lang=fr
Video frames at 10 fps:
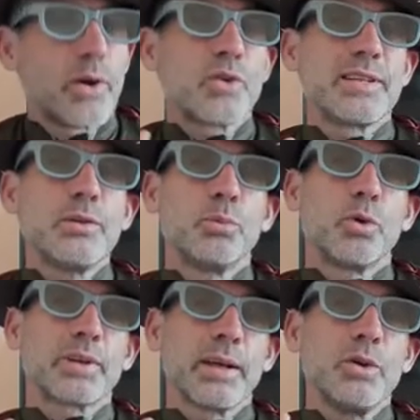nous
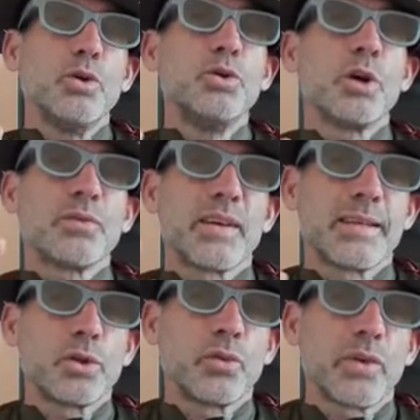montrer une autre facette de
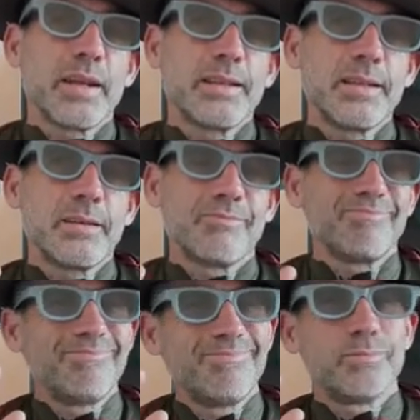Freddy.
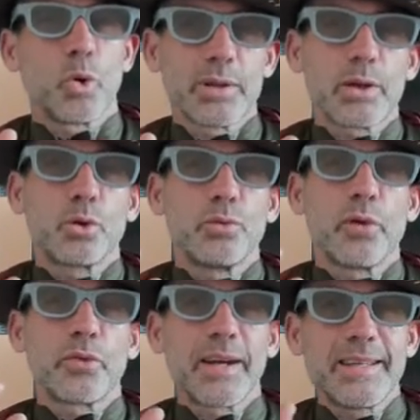Hmm, on découvre un
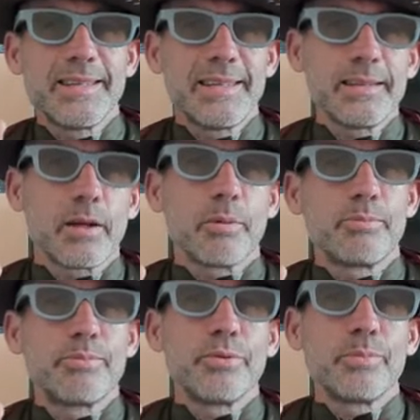Freddy un
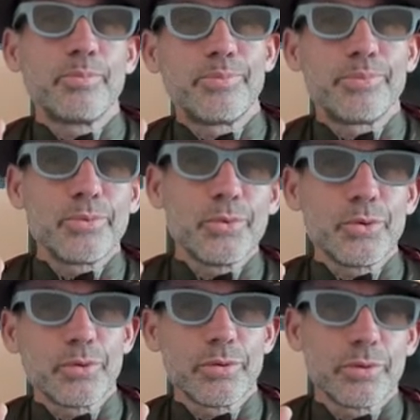peu
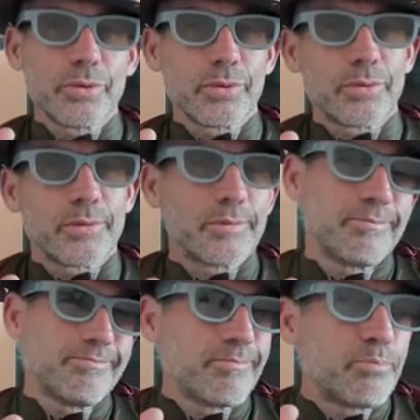plus,
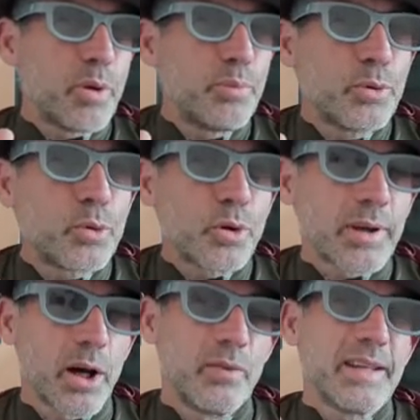peu plus coquin, on
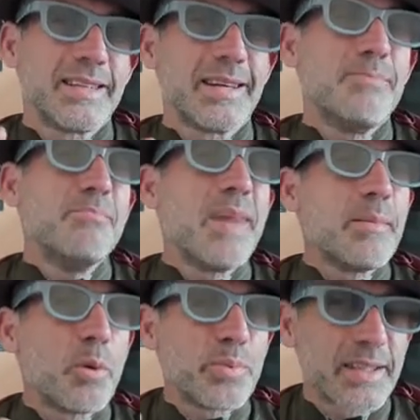va dire même
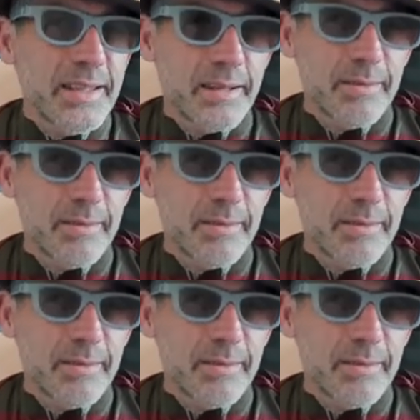obsédé.